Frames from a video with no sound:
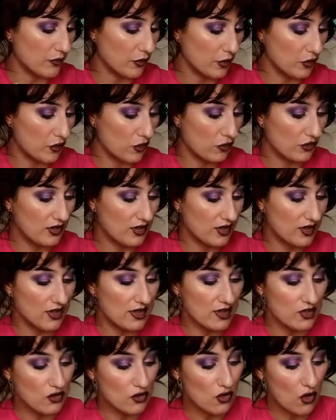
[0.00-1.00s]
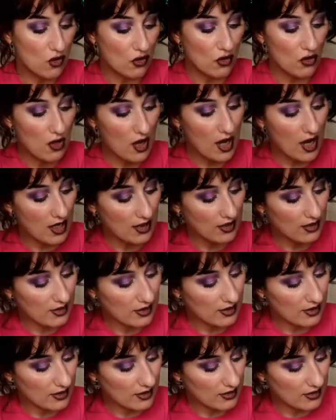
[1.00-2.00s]
prodotti sono
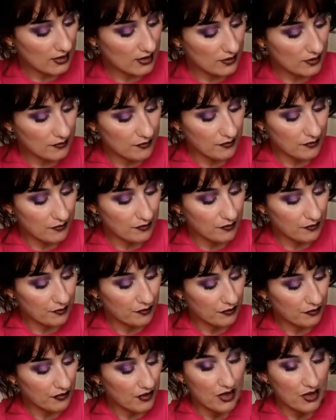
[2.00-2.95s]
anche ehm,